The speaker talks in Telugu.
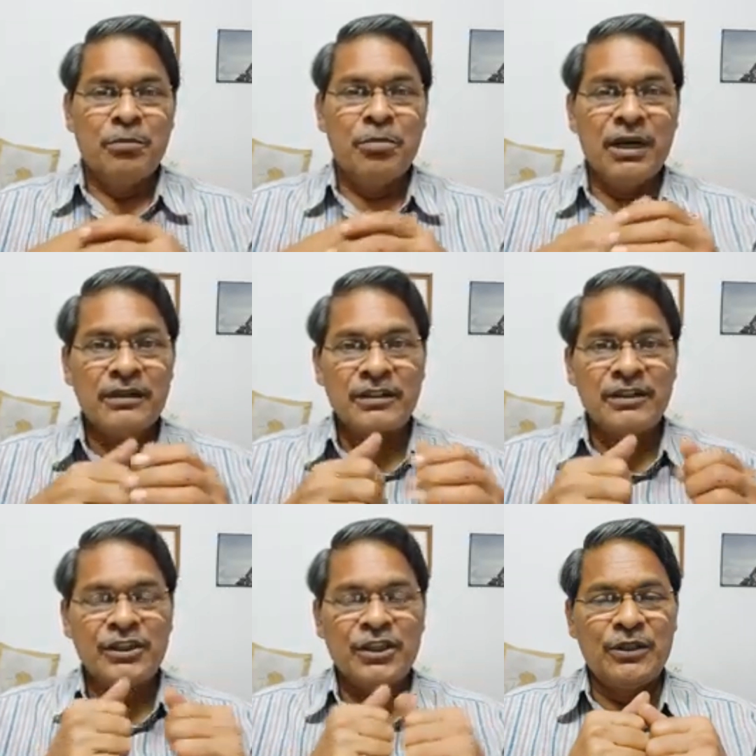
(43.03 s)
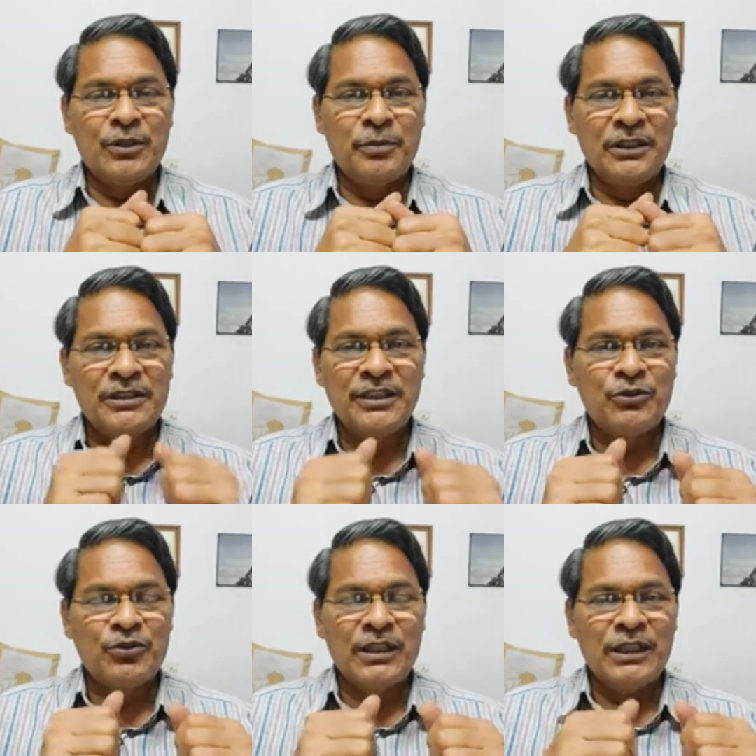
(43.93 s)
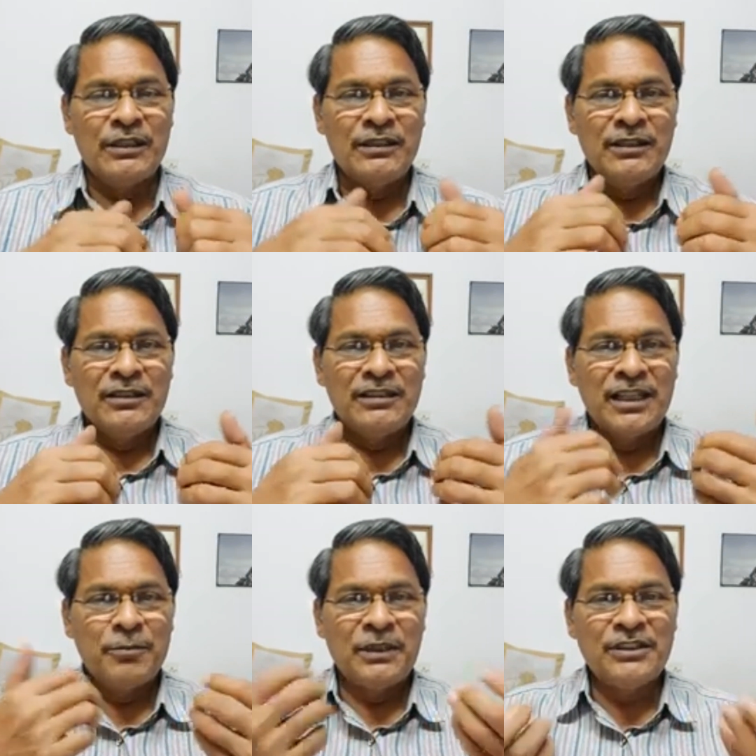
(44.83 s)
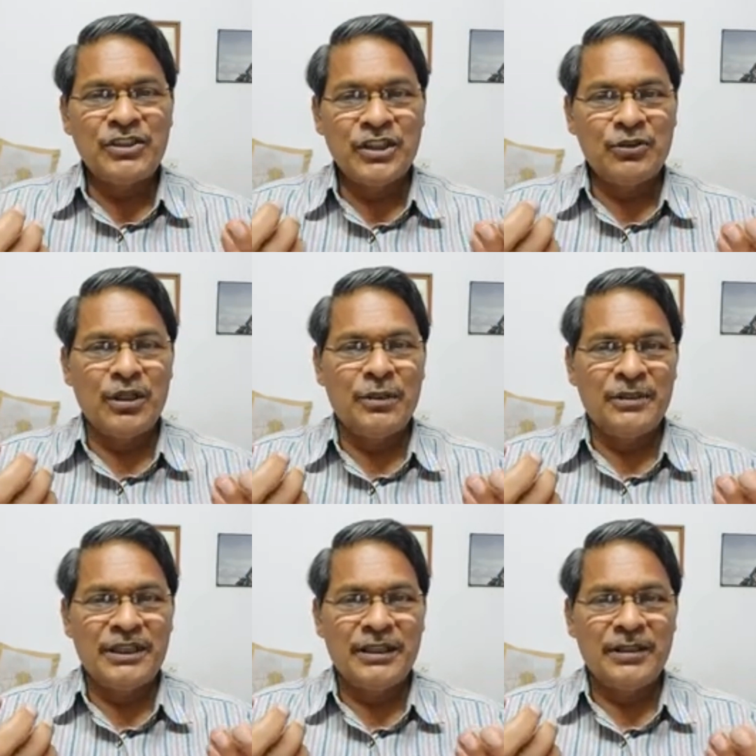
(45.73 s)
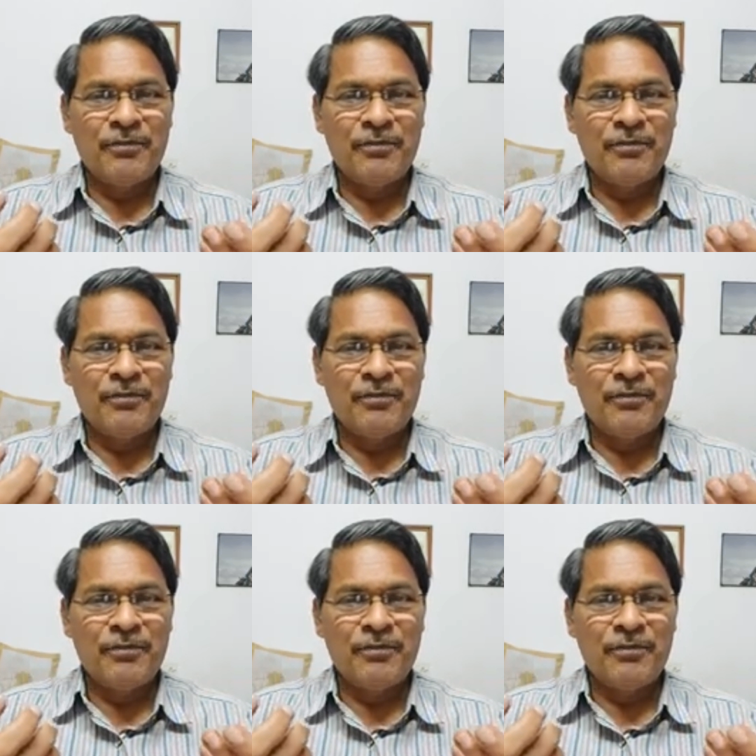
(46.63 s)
భారతదేశంలో పెద్ద ఎత్తున తన ప్రత్యర్థుల మీద